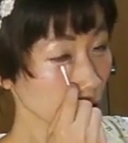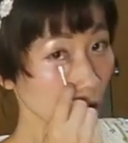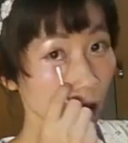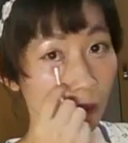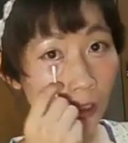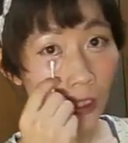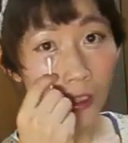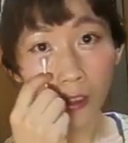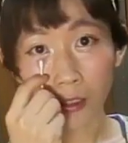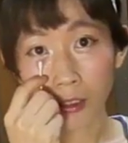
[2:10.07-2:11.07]
ここです
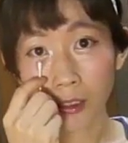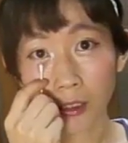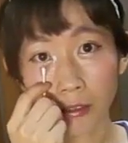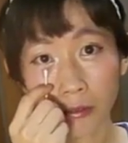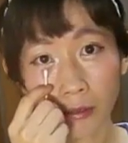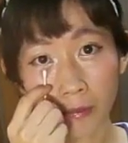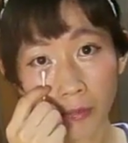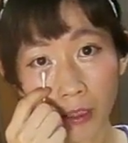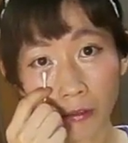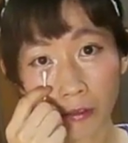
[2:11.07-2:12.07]
ね
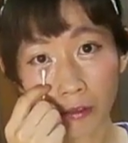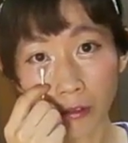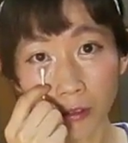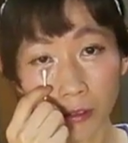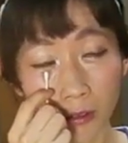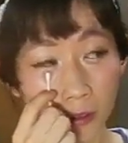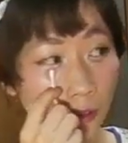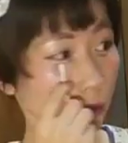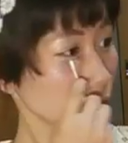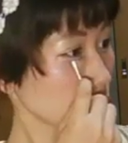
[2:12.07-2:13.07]
目の
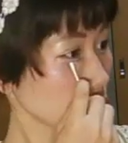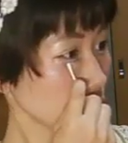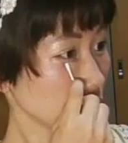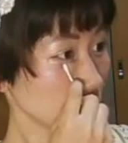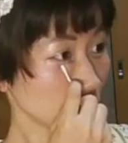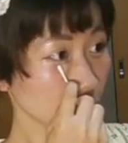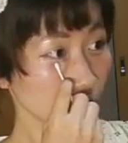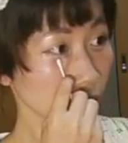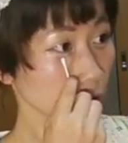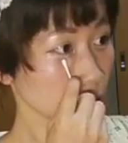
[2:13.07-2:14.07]
中央の